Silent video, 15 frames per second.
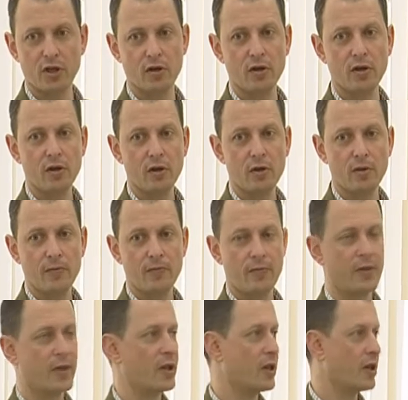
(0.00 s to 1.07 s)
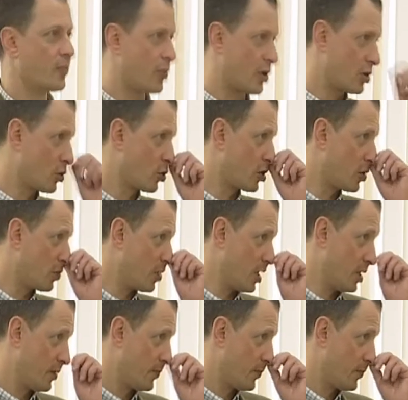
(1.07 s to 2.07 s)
на, на продукты Б.